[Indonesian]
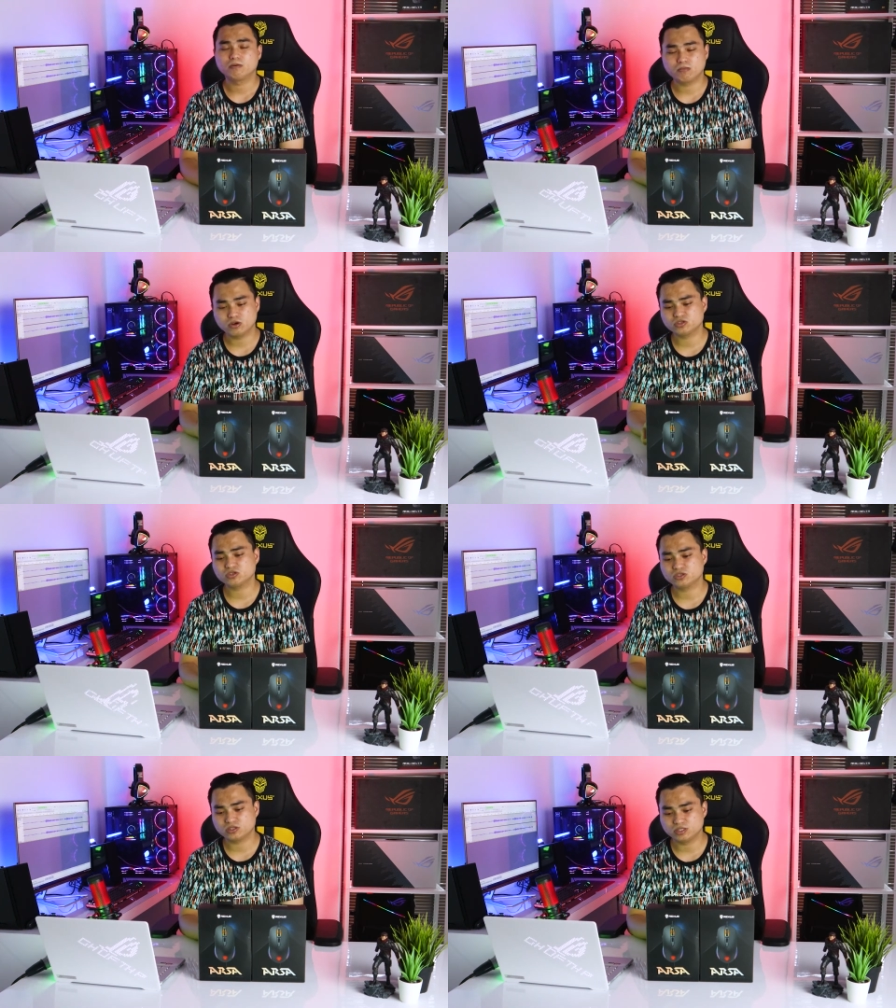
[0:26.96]

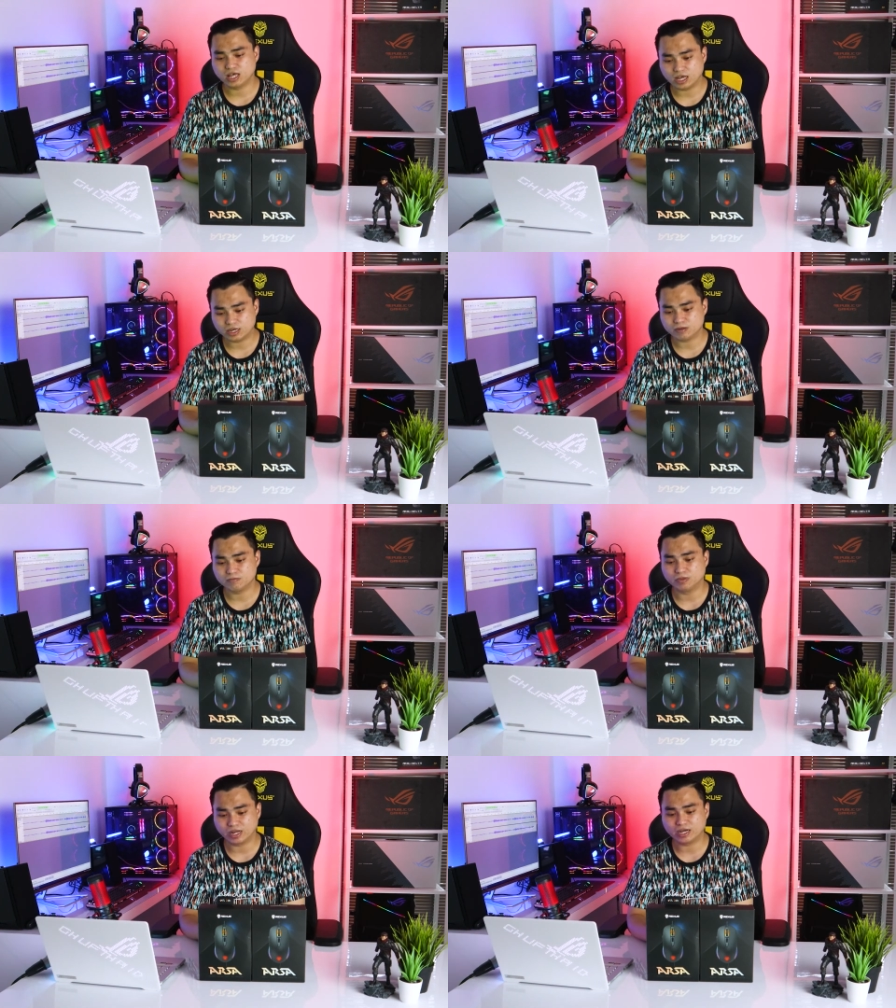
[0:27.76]
mouse
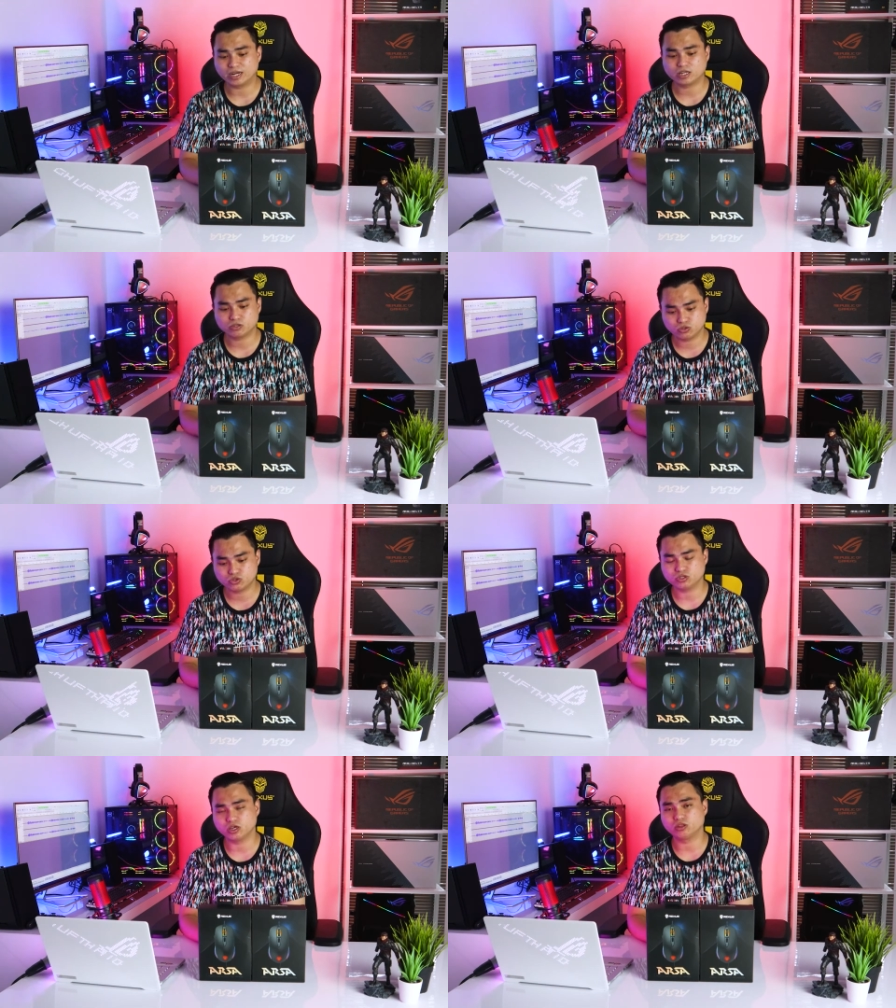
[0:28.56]
dari brand Rexus